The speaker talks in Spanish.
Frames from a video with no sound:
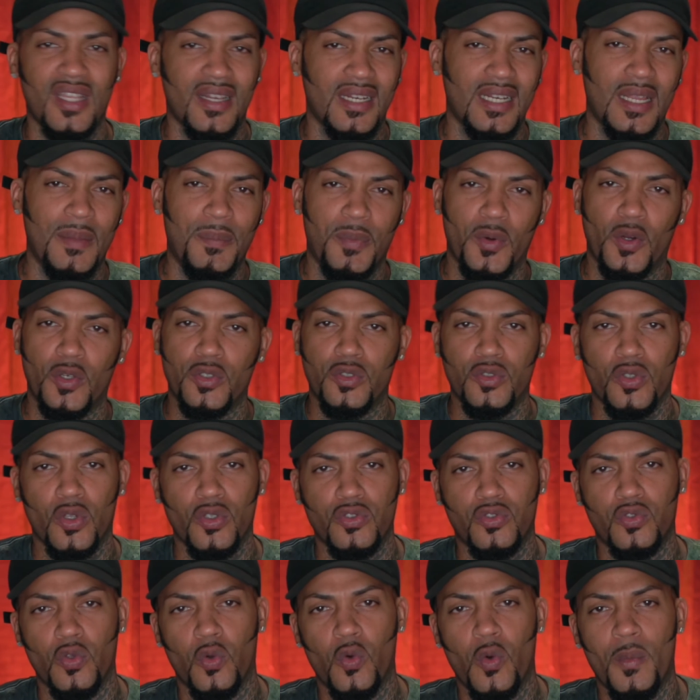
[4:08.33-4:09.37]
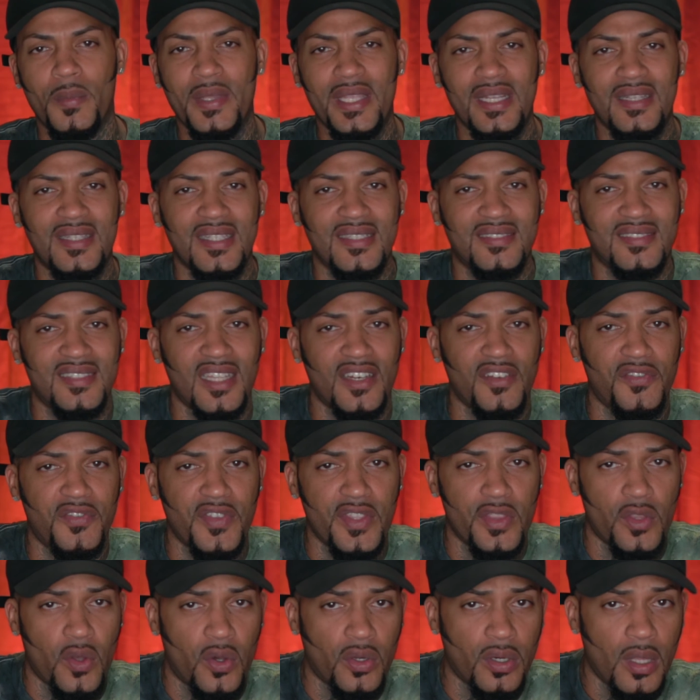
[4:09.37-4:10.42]
Se reportó su humilde
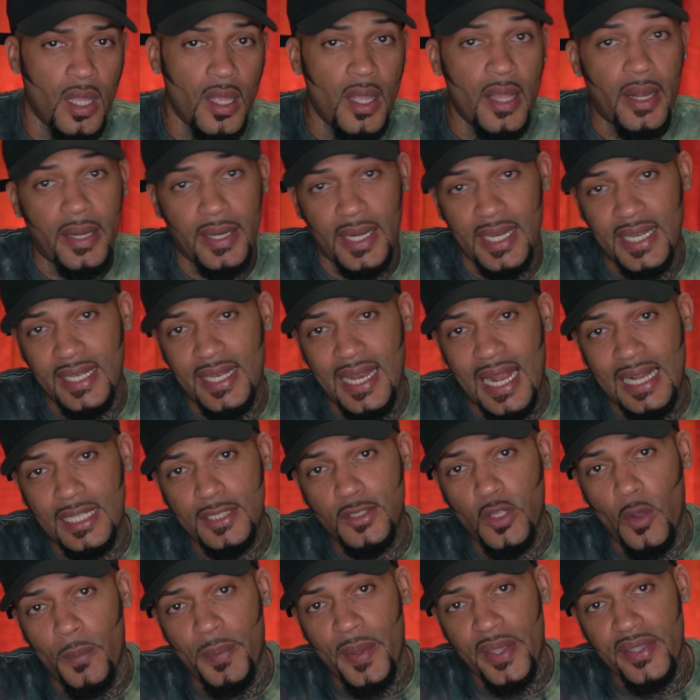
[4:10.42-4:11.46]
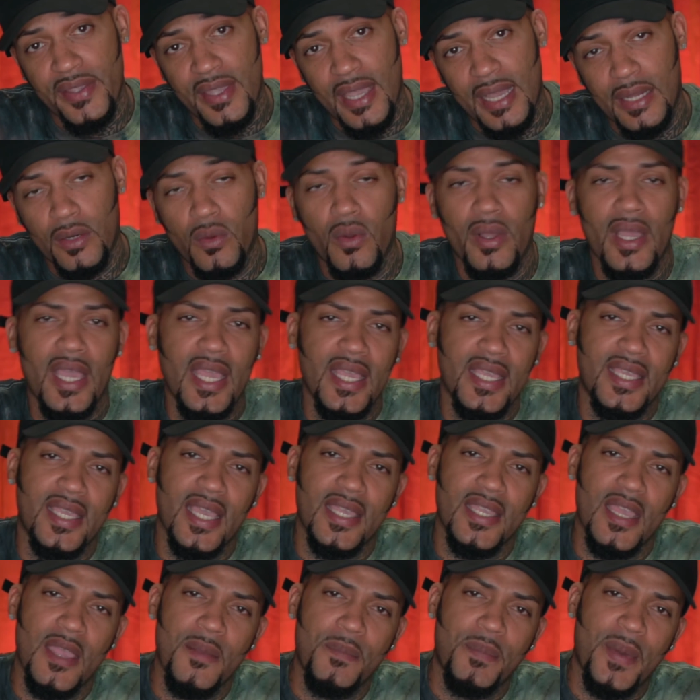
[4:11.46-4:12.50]
servidor Reinaldo Payano,
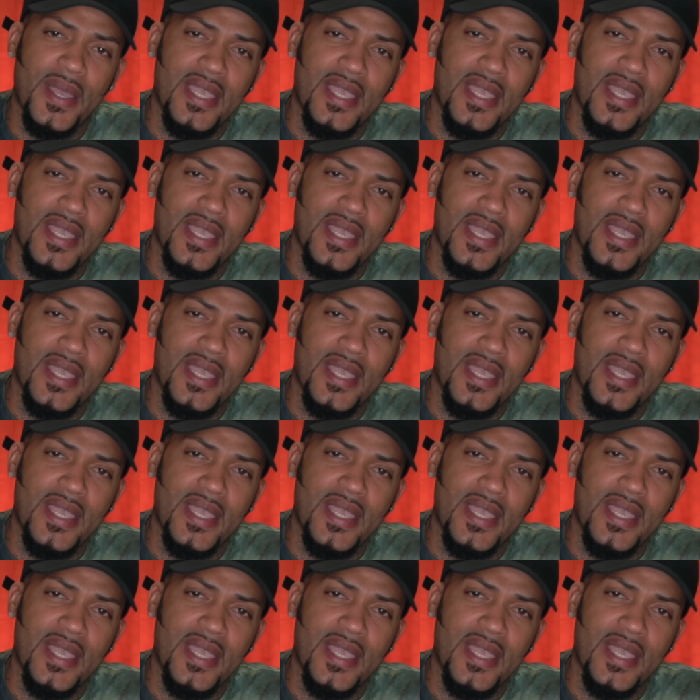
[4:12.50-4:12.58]
a.k.a.